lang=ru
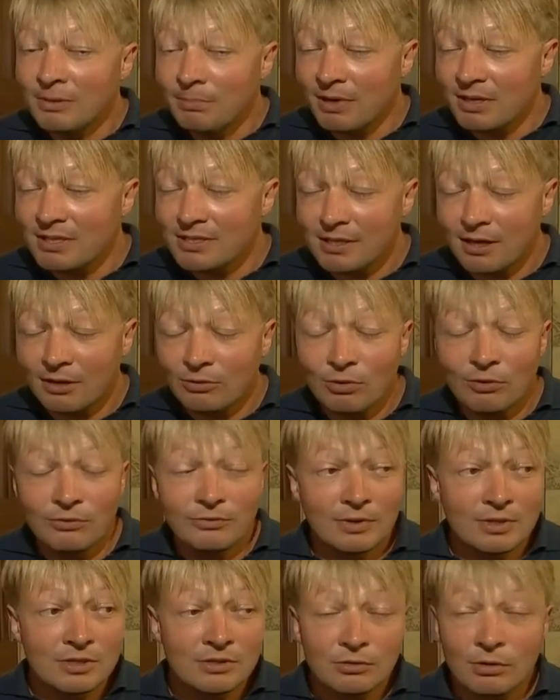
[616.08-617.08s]
Выбор
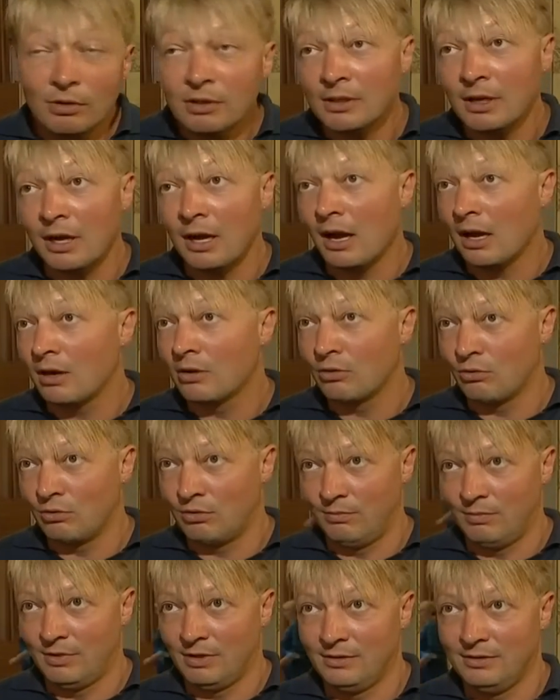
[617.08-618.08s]
сортов настолько
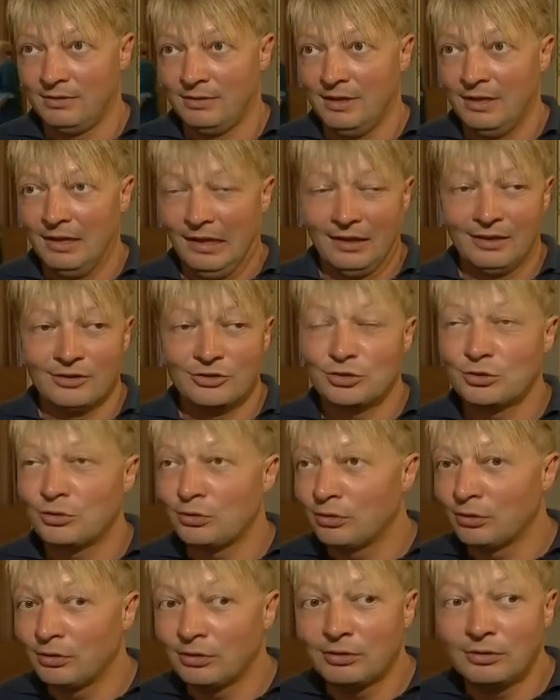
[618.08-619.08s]
огромен,
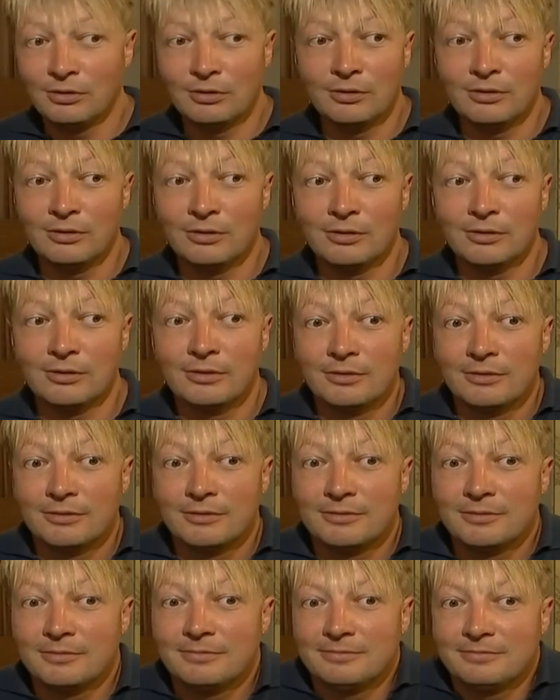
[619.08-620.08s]

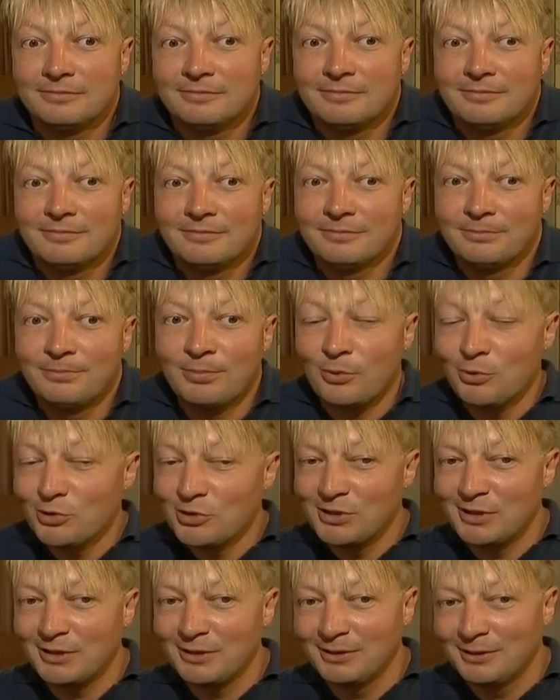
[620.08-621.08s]
что э,
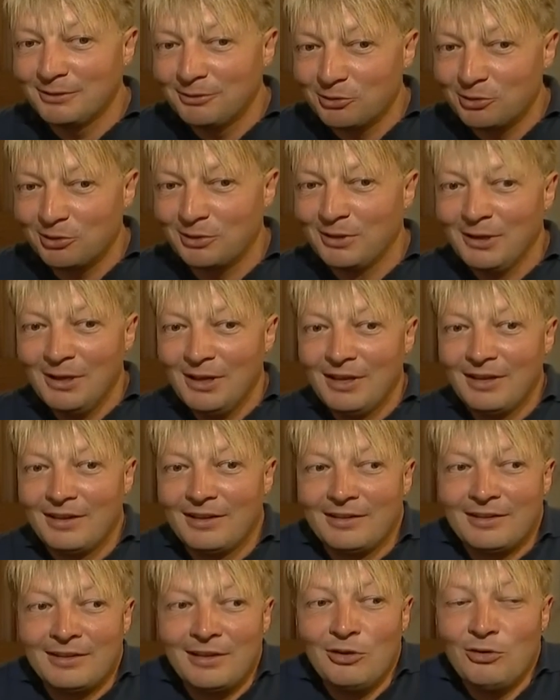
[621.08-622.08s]
просто вот
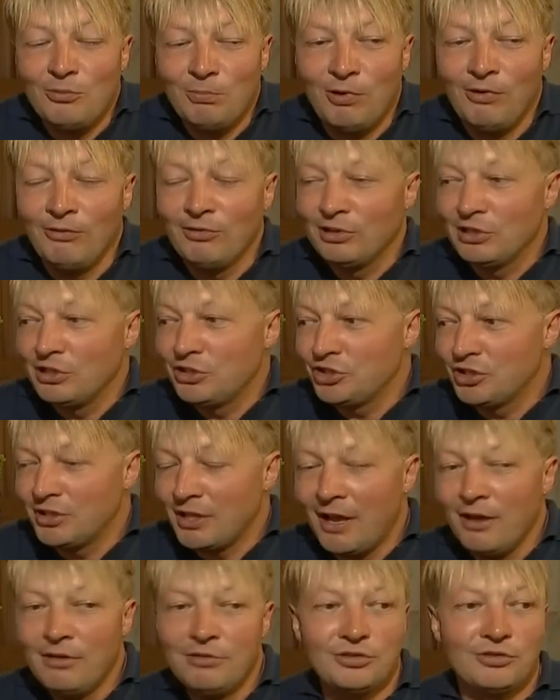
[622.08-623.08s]
для любого
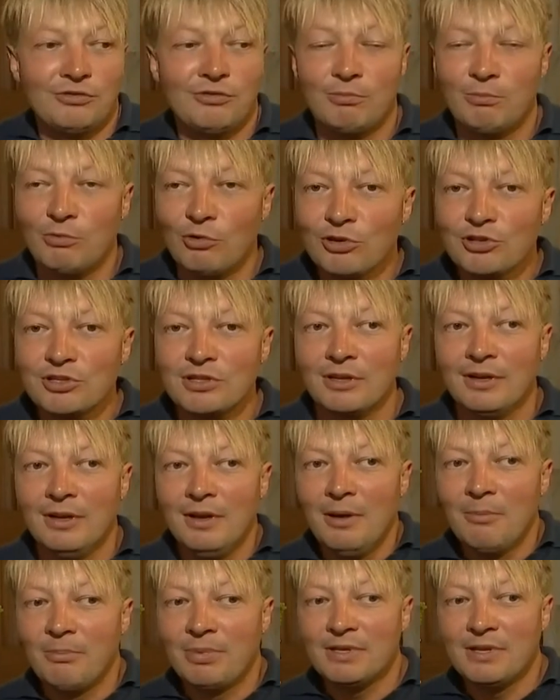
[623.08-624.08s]
начинающего
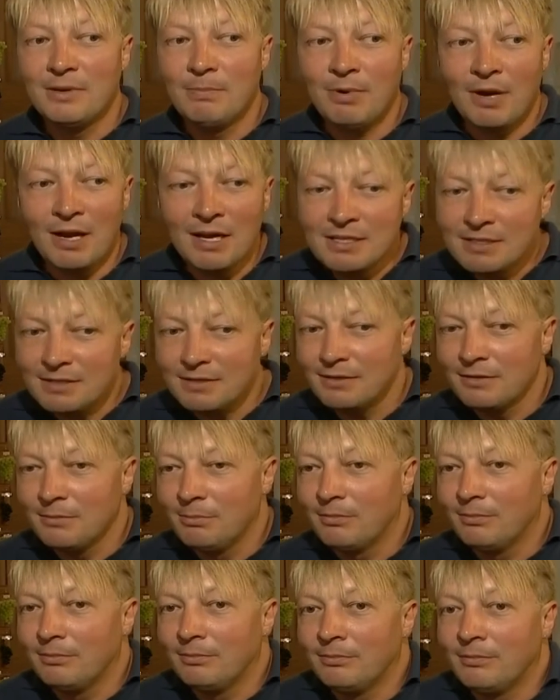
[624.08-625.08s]
можно подобрать
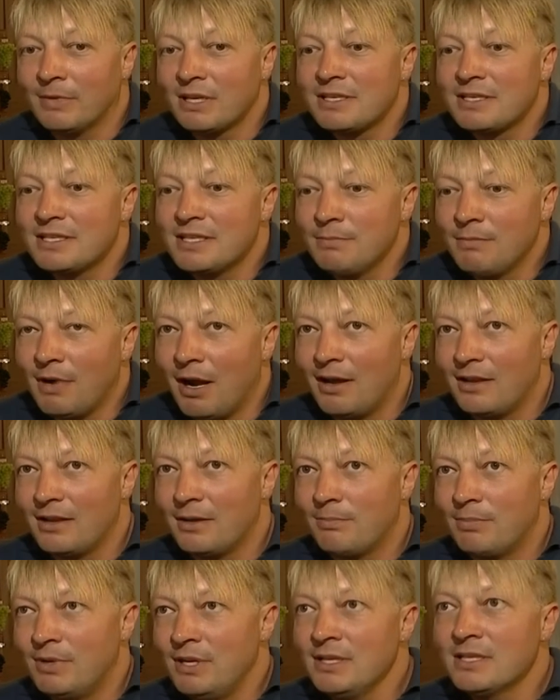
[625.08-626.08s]

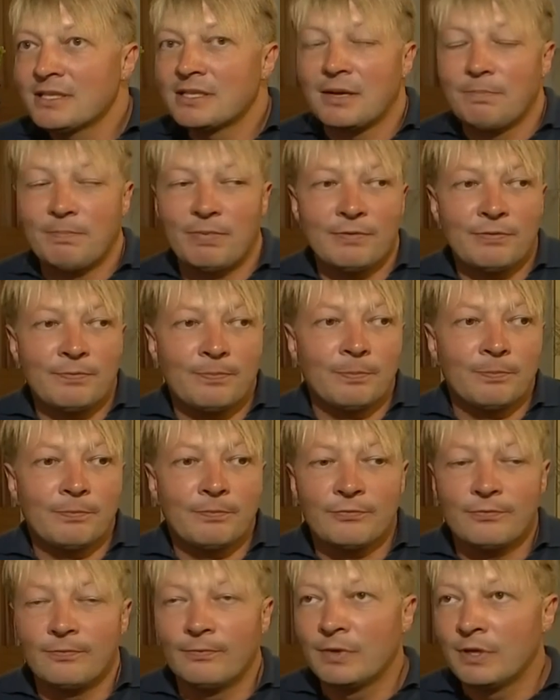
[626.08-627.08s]
максимально близко по
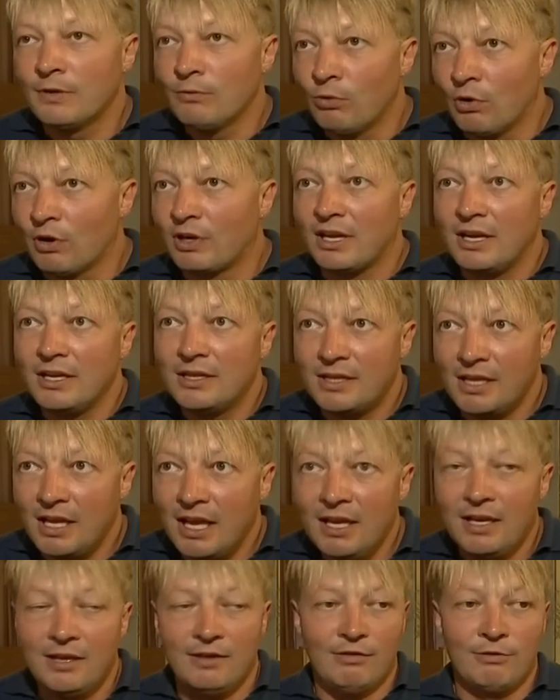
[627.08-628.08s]
его
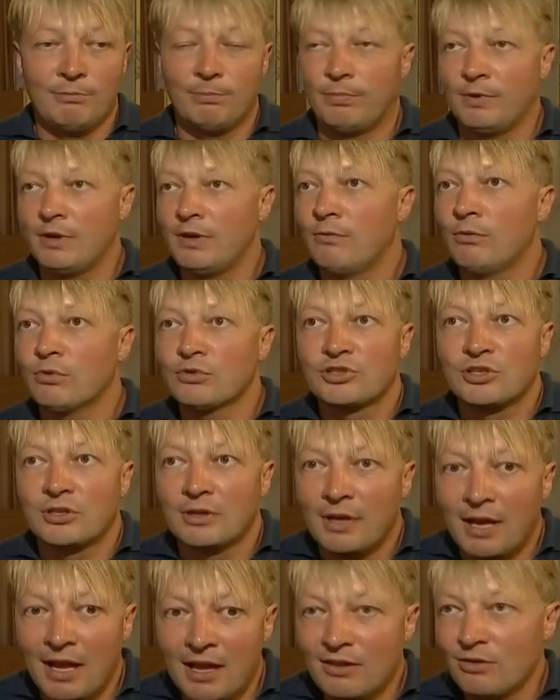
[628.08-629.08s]
критериям, по его
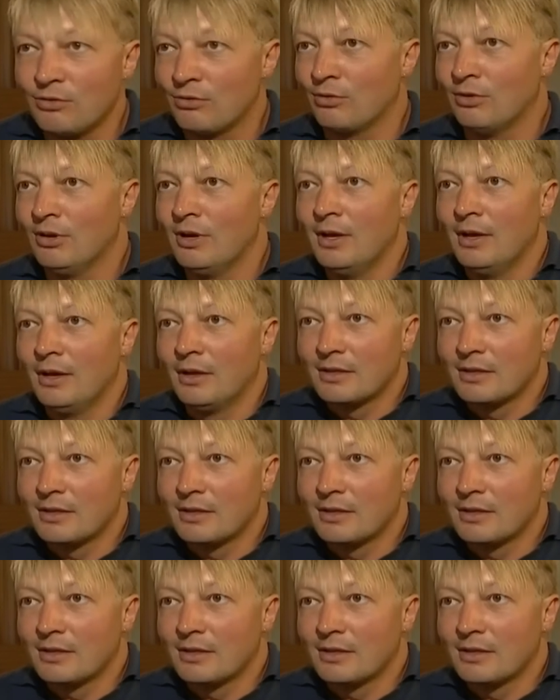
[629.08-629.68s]
желанию